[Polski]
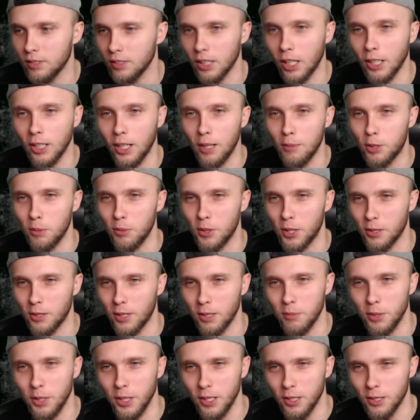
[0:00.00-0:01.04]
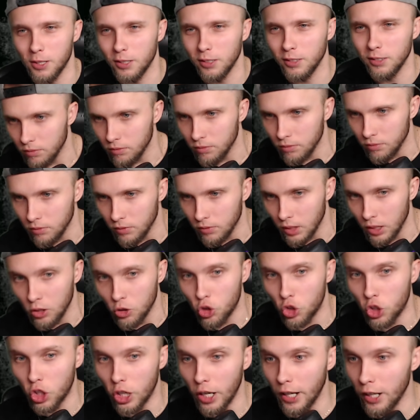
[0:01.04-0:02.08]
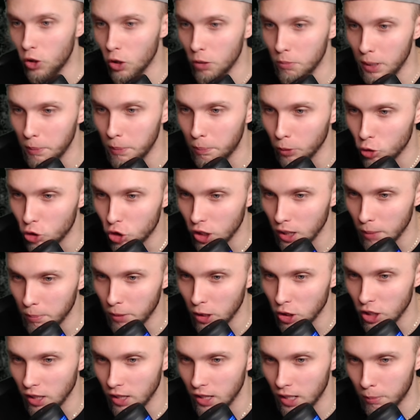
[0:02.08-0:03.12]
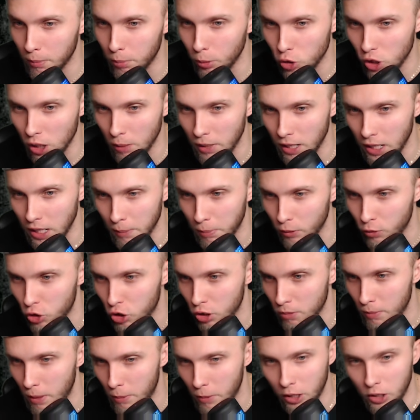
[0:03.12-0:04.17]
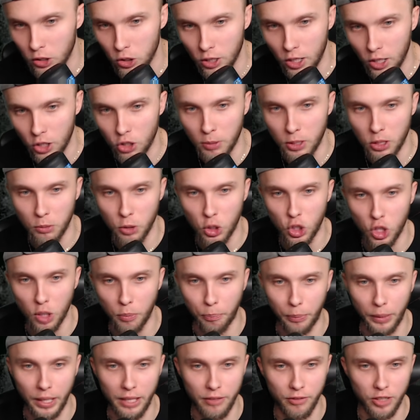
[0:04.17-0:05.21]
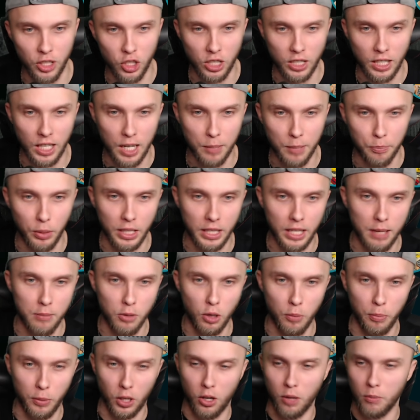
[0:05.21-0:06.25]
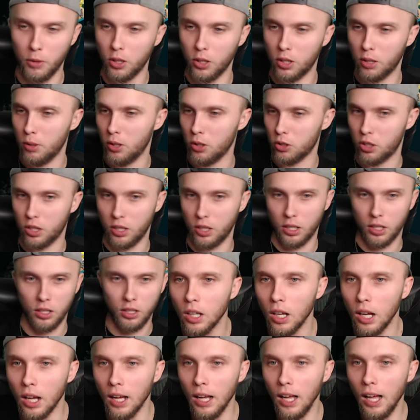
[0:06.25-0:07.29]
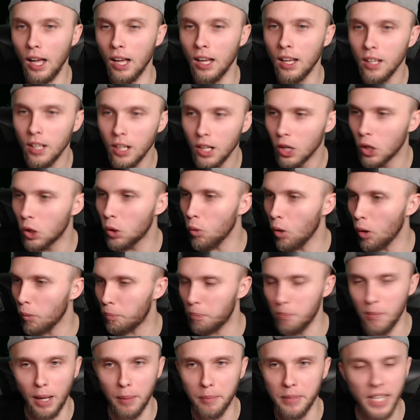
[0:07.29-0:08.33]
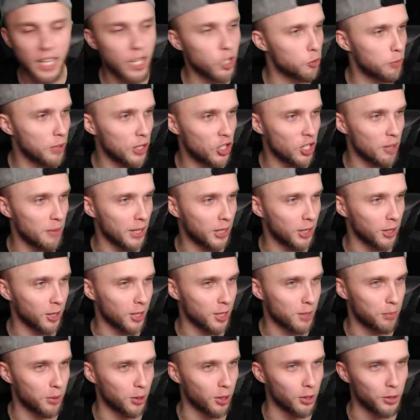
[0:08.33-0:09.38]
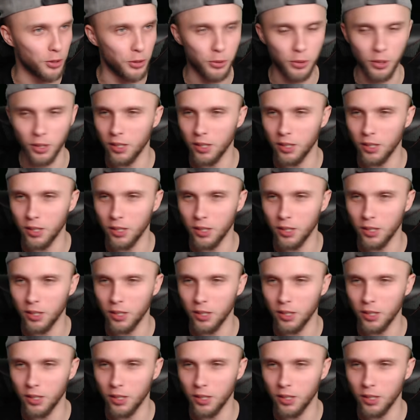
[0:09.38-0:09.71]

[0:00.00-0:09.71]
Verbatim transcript: Adam, czym się zajmujesz? Czego mi potrzeba? Żadna burza mnie nie powstrzyma, mogę coś dla ciebie zrobić? To no pewnie, że tak, pogadajmy o, ro o robocie. Ha! Chłop ma miecz, będzie mnie teraz bronił.